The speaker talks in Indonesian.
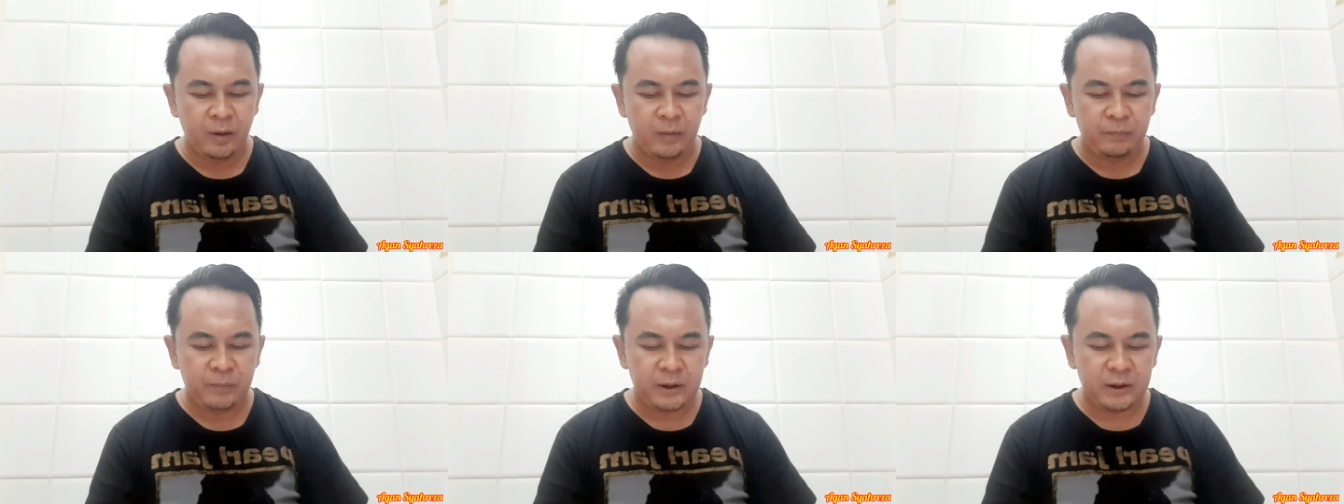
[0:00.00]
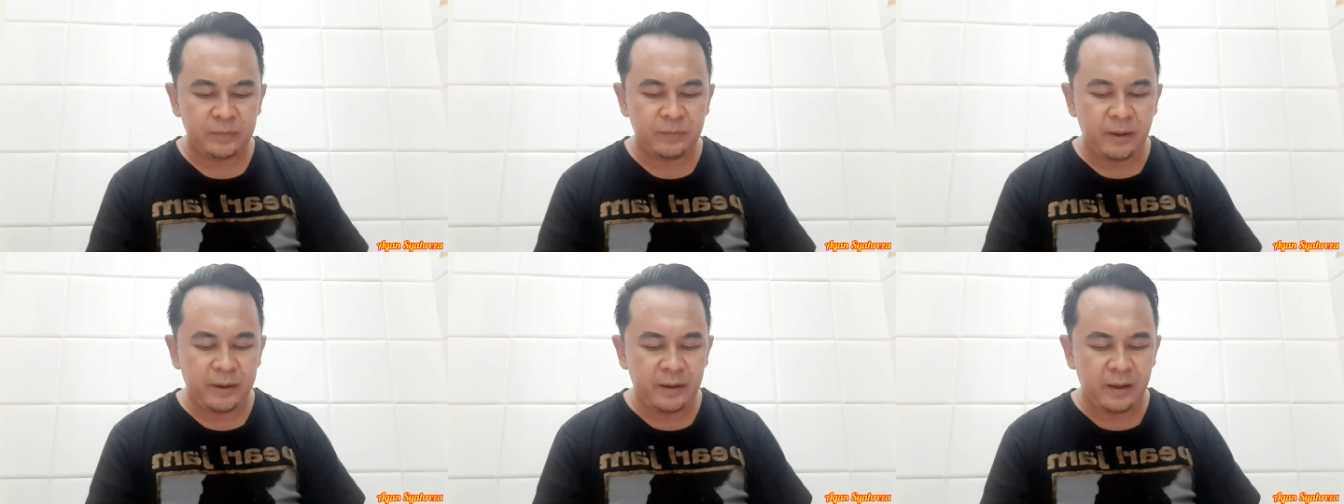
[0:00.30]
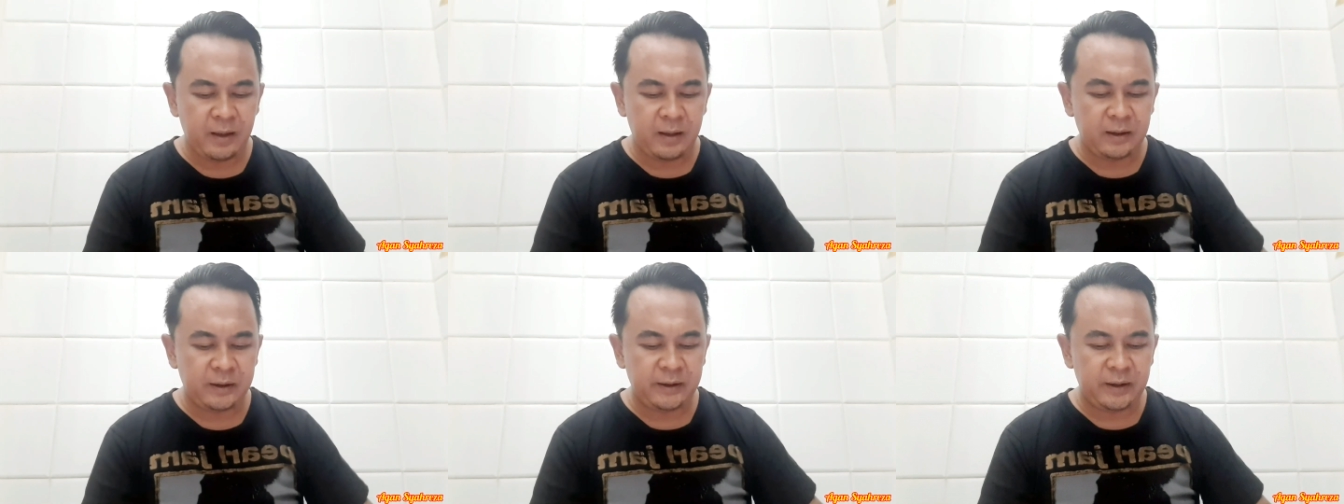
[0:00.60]

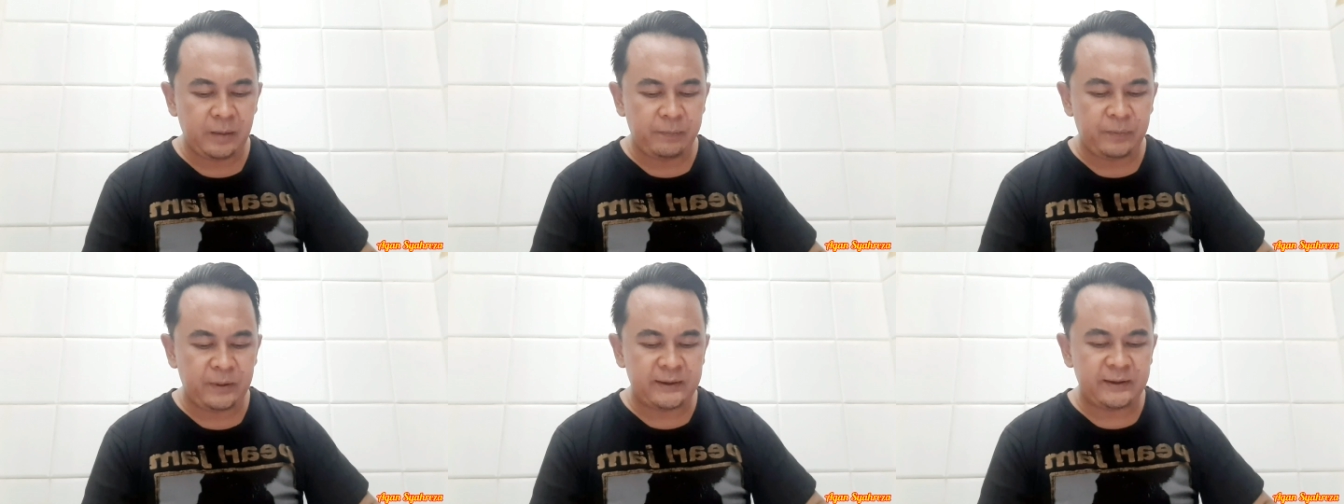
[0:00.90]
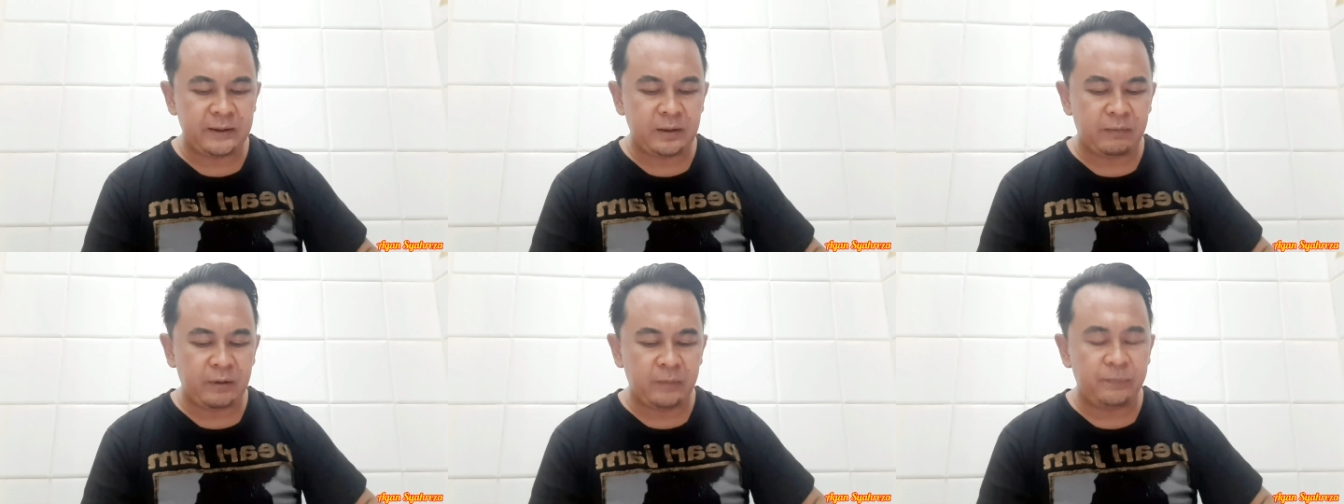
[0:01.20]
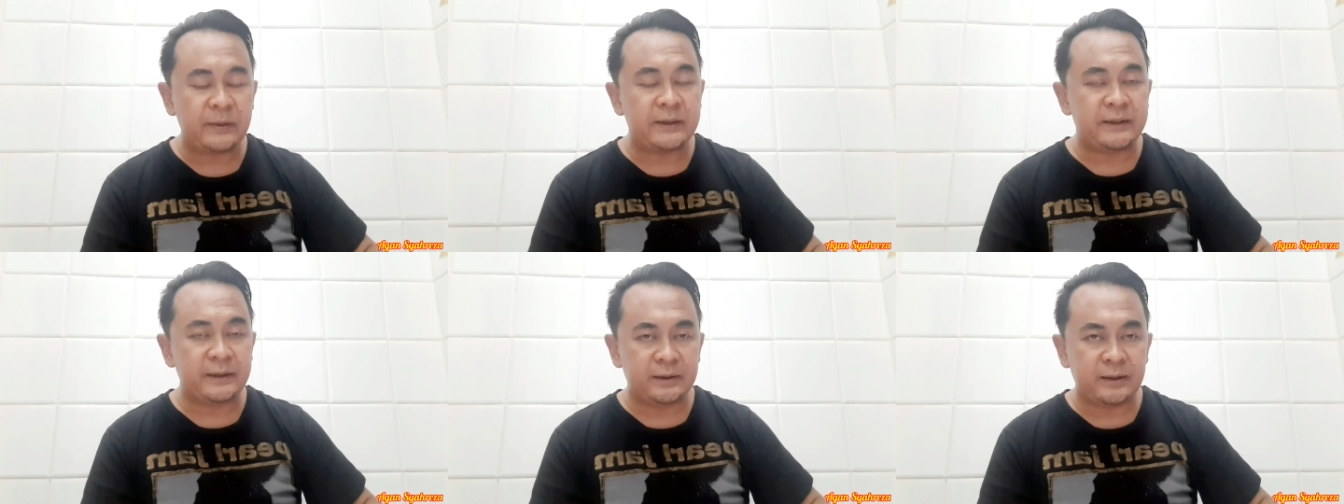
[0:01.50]
Persebaya ketika pers lawan
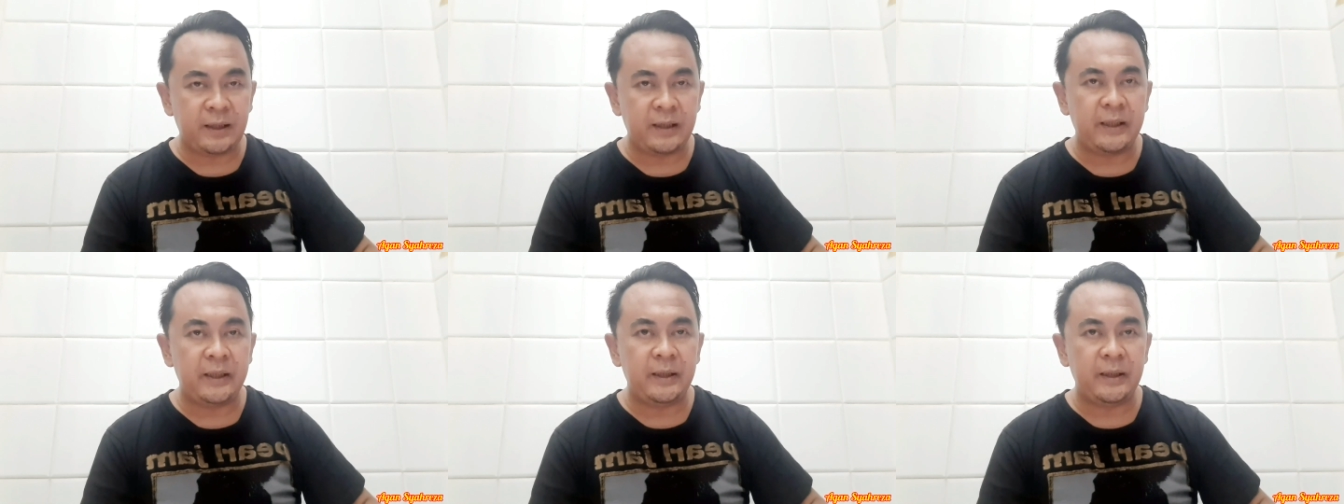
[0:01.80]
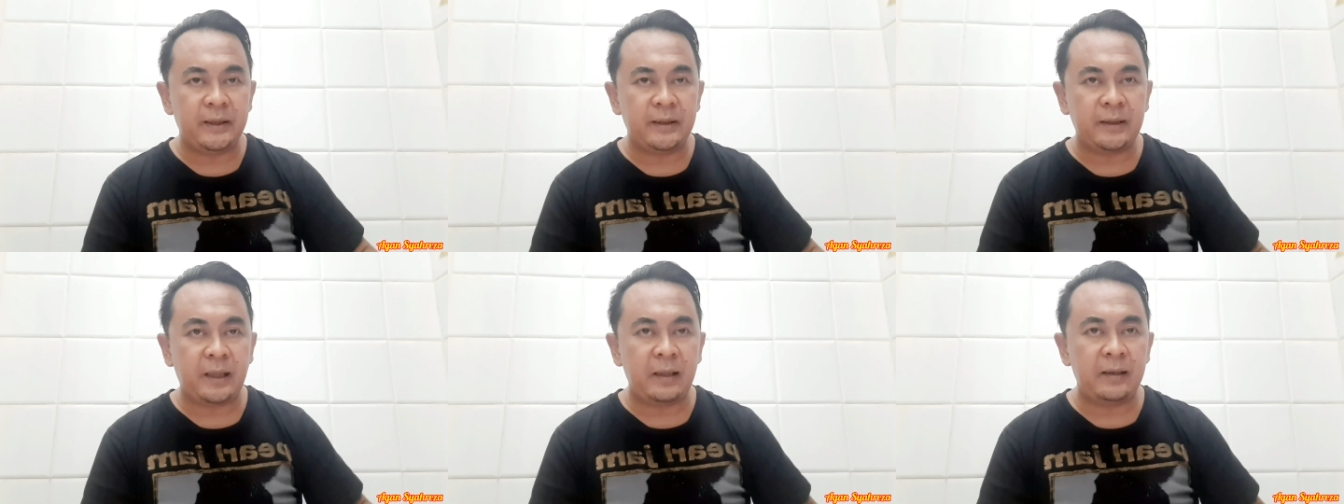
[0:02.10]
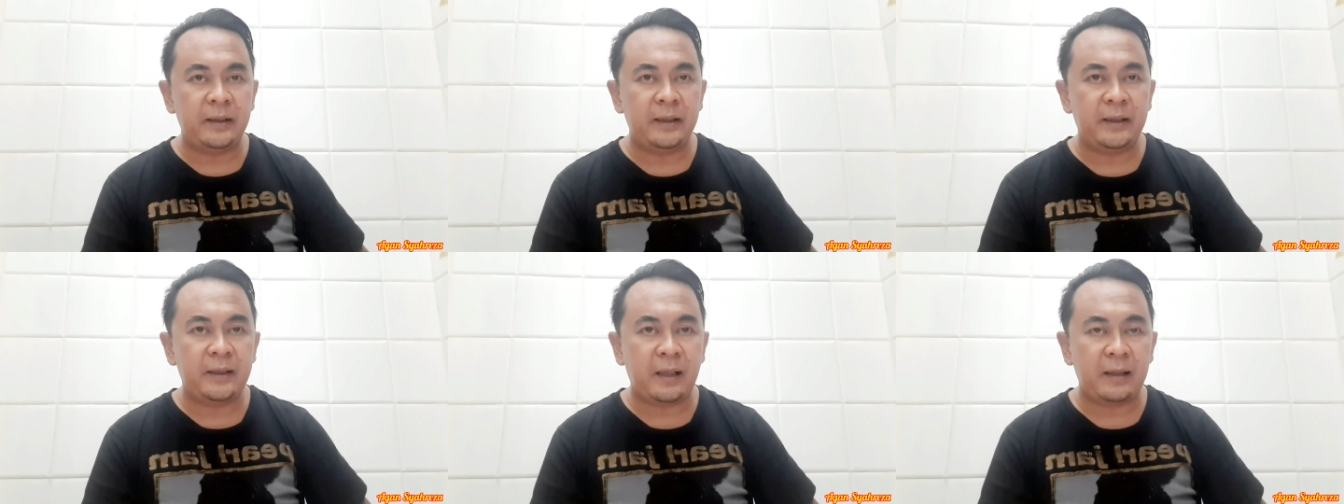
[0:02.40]
Persita di,
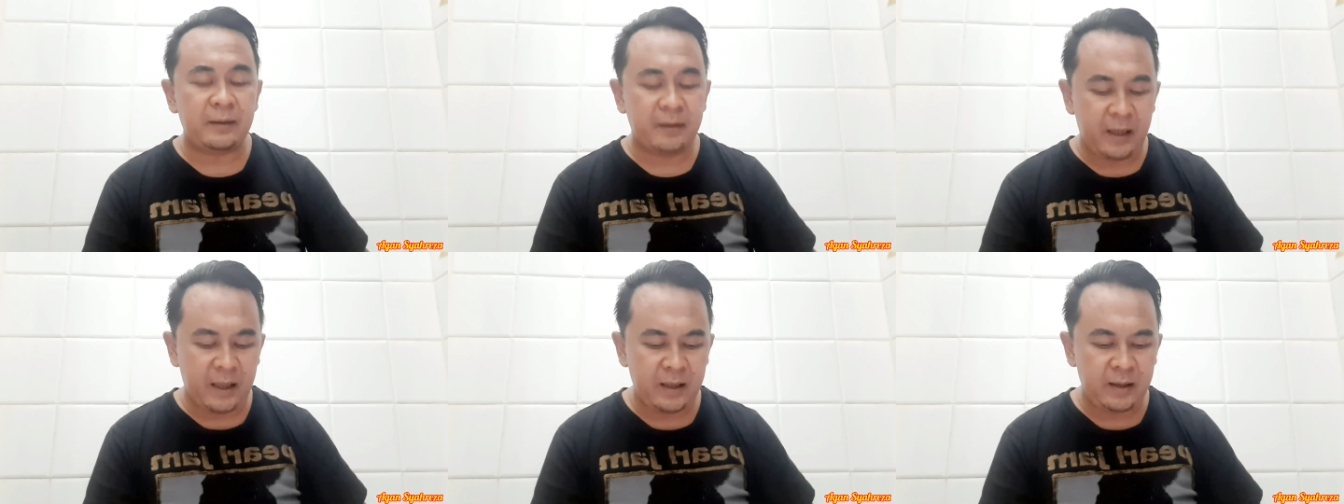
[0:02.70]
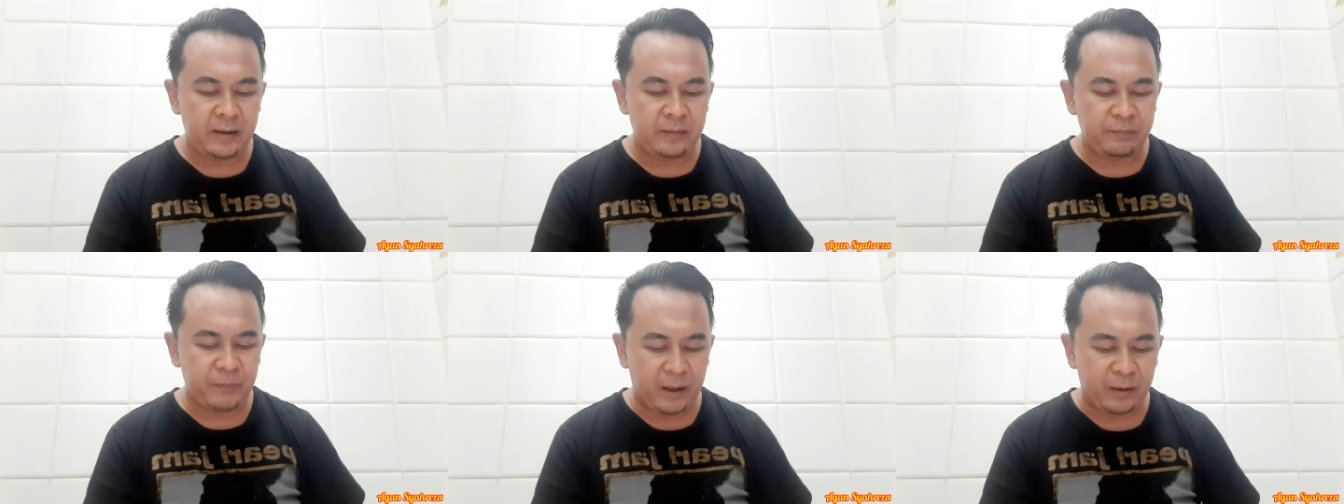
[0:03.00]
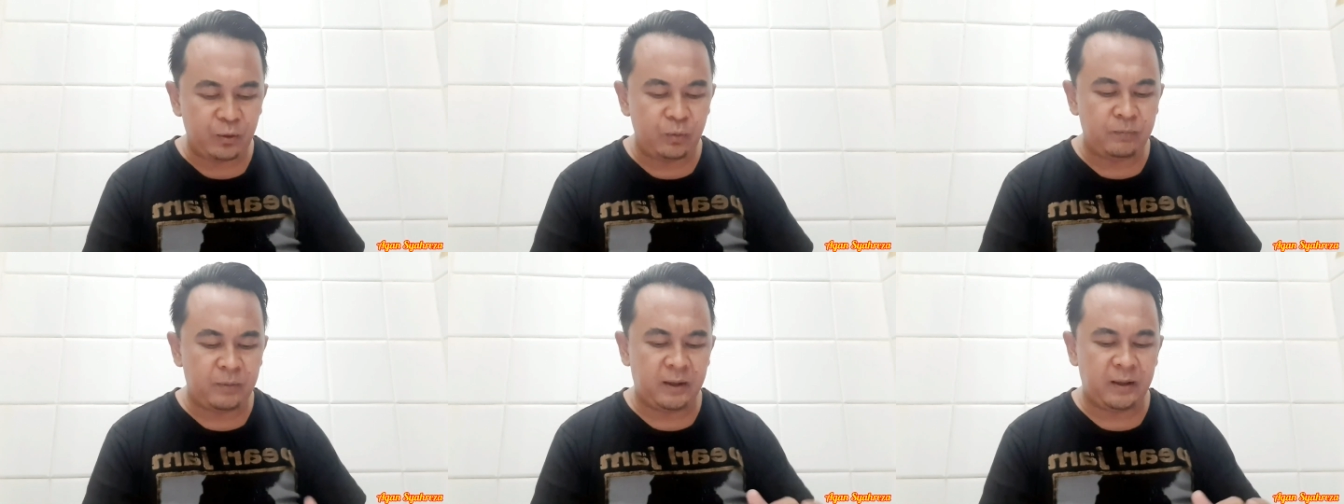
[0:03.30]
di kandang
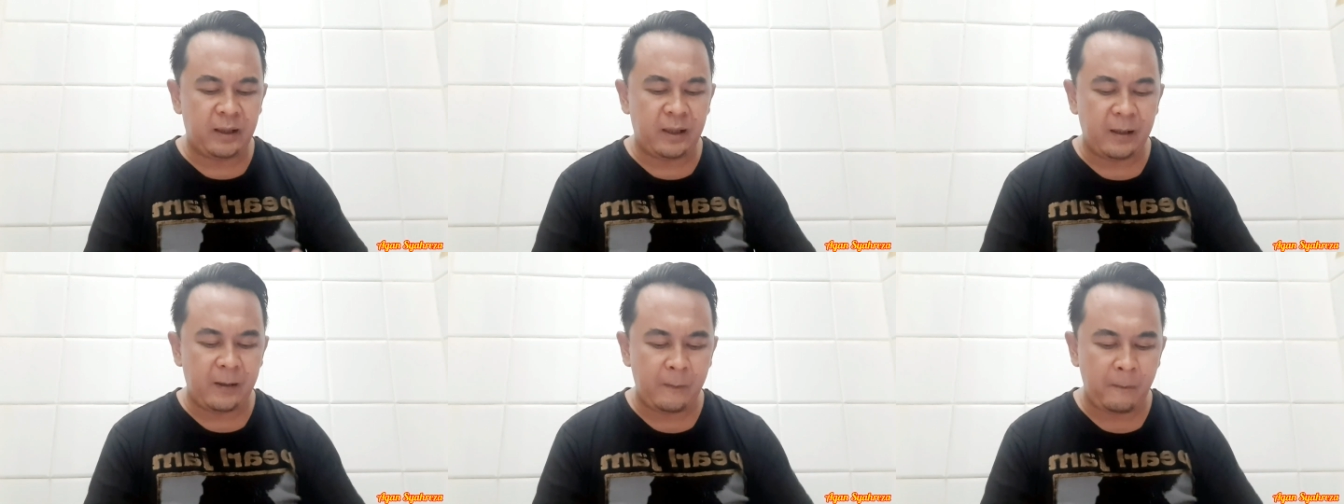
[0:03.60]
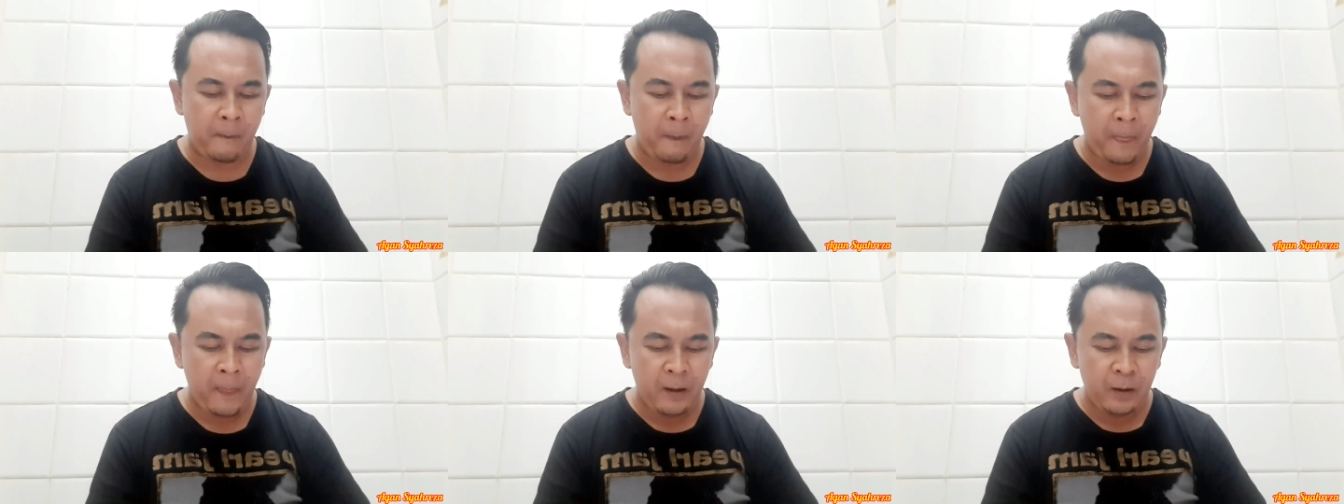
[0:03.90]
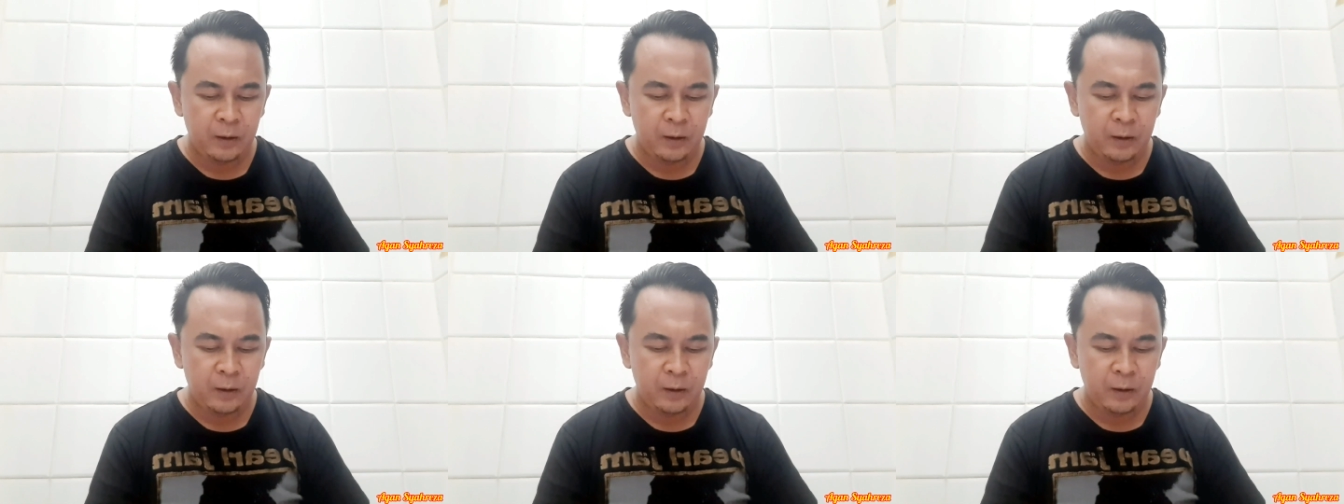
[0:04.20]
baru menang